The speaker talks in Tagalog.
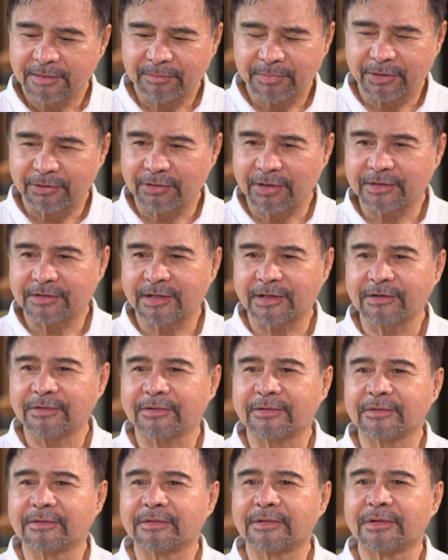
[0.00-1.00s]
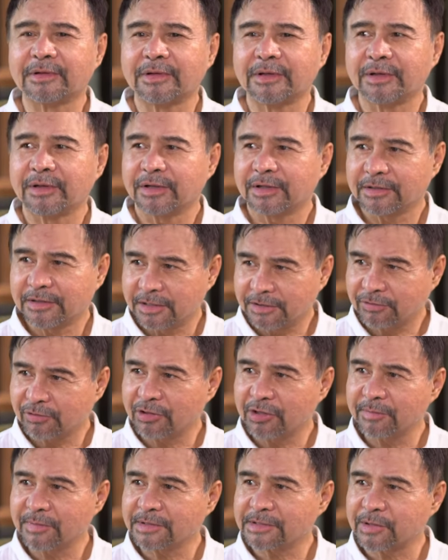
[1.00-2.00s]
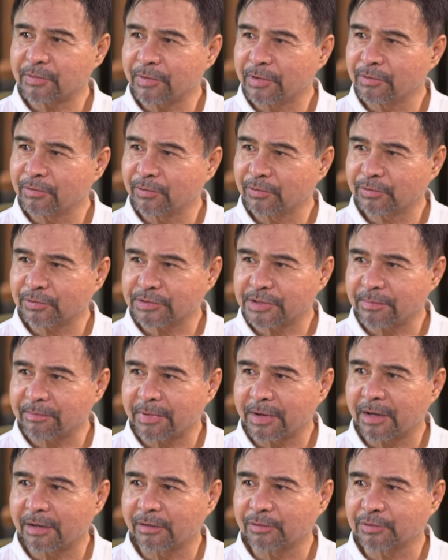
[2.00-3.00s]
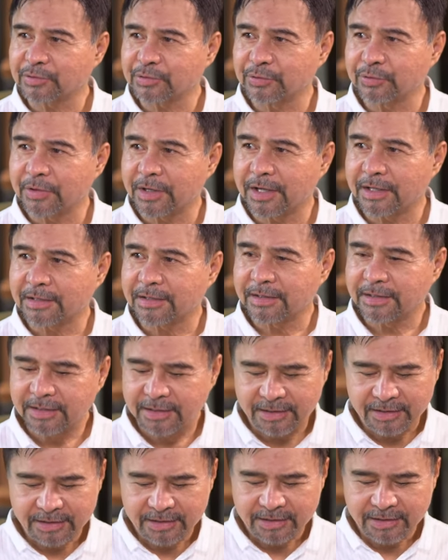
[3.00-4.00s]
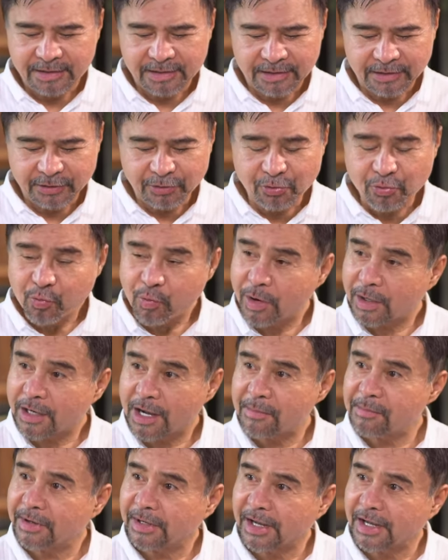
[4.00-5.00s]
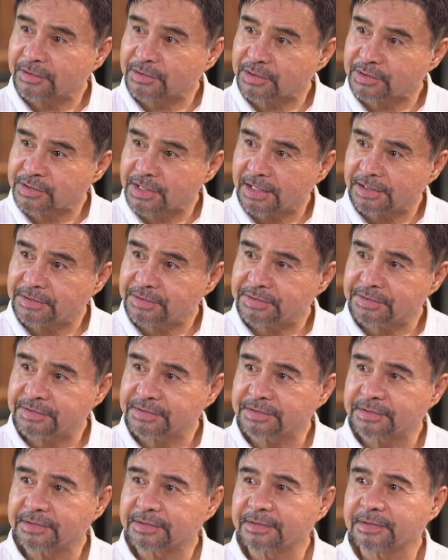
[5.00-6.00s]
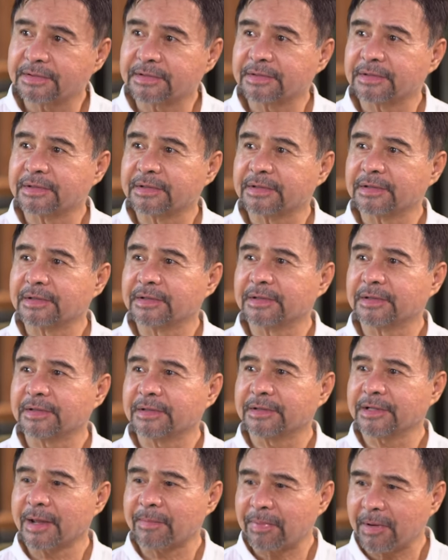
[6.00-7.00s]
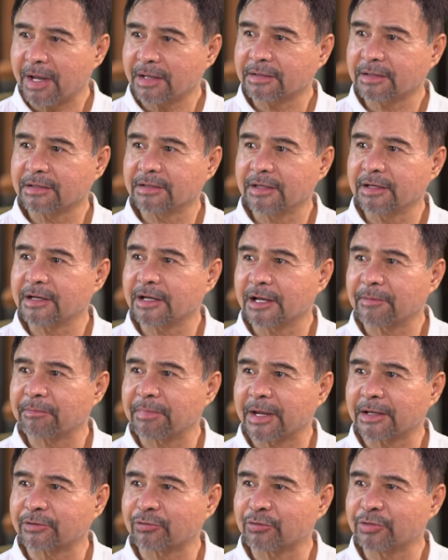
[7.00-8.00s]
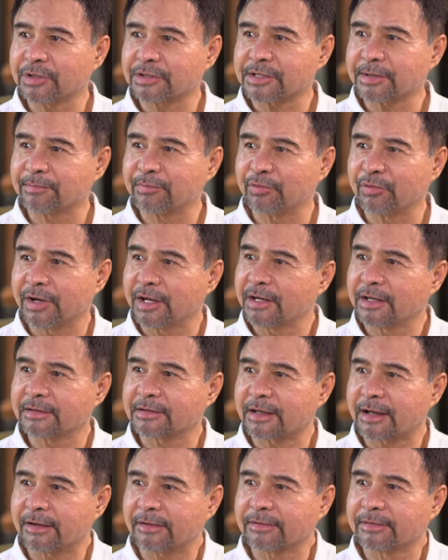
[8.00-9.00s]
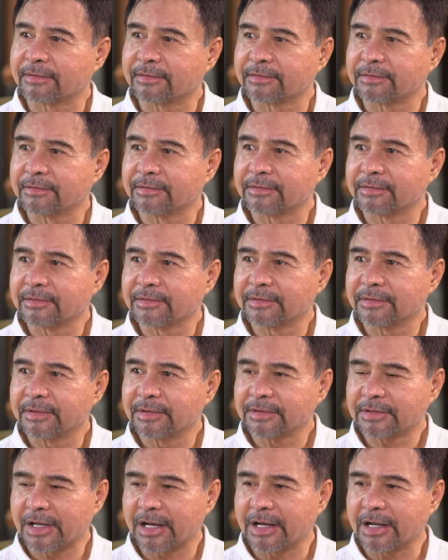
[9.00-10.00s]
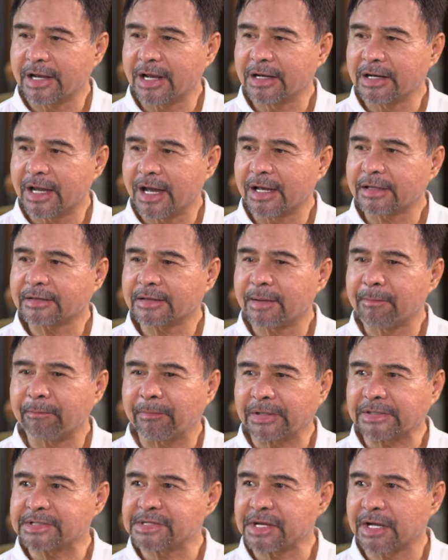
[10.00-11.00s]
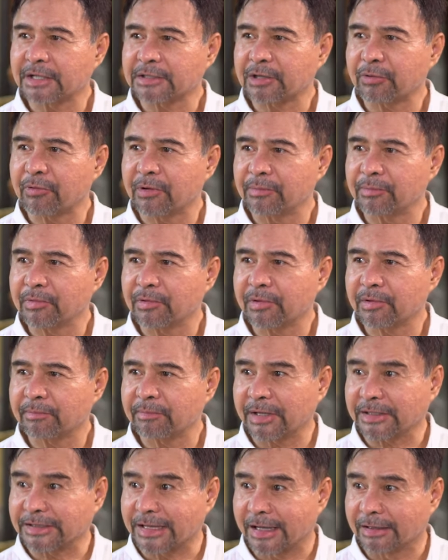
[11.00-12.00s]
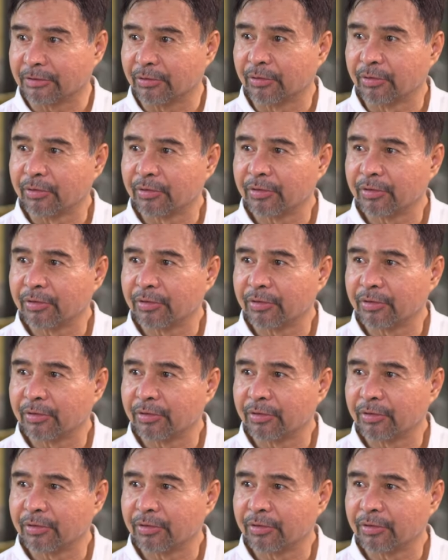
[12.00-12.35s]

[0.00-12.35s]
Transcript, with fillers: Pero ang tanong, dito naman sa walong utos ng pangkalusugan, yung huwag kang mag-exercise, napakatindi ng epekto niya sa buhay ng tao. Mm-hmm. Talagang lahat ng parts ng katawan mo, epektado.